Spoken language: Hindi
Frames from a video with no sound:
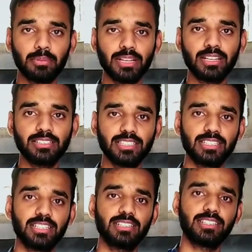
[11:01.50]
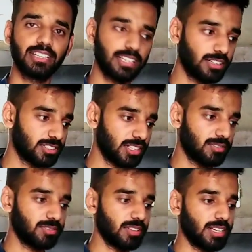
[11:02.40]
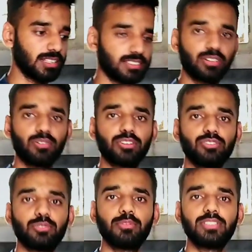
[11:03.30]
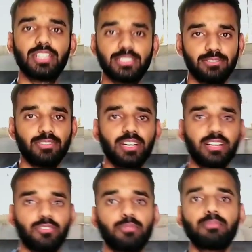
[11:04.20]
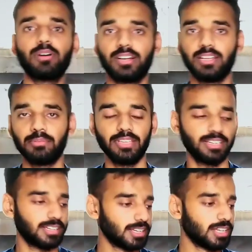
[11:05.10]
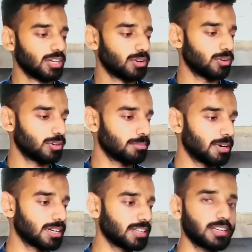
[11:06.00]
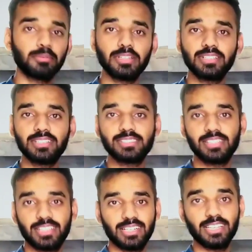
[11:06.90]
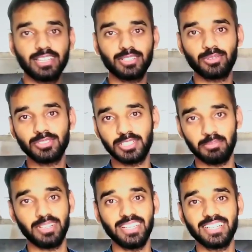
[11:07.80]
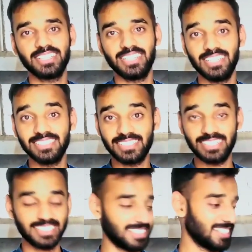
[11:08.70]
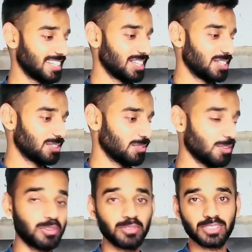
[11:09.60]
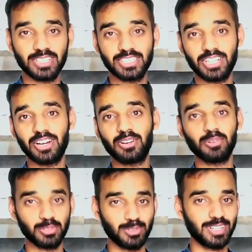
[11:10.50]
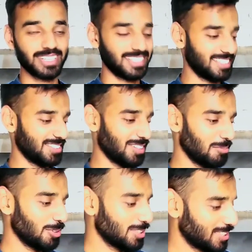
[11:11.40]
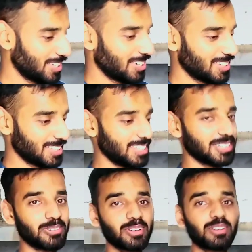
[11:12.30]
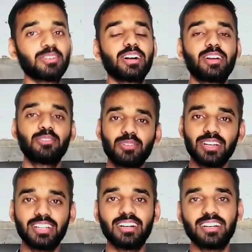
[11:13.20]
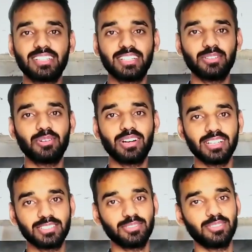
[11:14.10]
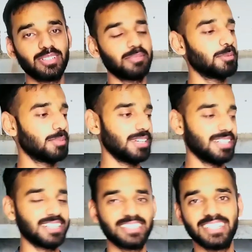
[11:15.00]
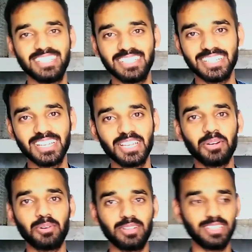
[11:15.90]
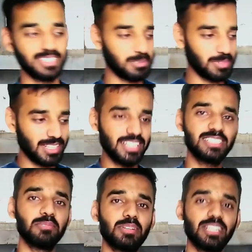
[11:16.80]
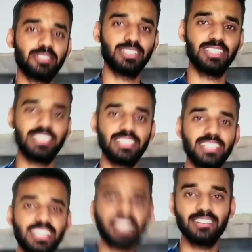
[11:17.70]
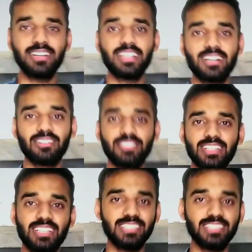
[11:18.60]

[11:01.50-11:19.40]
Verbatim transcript: पहले अच्छी तरह ठीक है सरफ वगैरह से क्योंकि जो भी जरासीम वगैरह वो मारने भी हैं और बाकी अभी इधर से निकली हैं दो छिपकलियाँ लिजट तो वो उसका शिकार हो चुका है हम लोगों ने शिकार कर दिया क्योंकि अगर उनका ना करते तो आगे से उन्होंने अभी ब्रीड कर देनी थी और इधर छिपकलियाँ ही छिपकलियाँ हो जानी थी इधर कीड़े वगैरह काफ़ी ज़्यादा हैं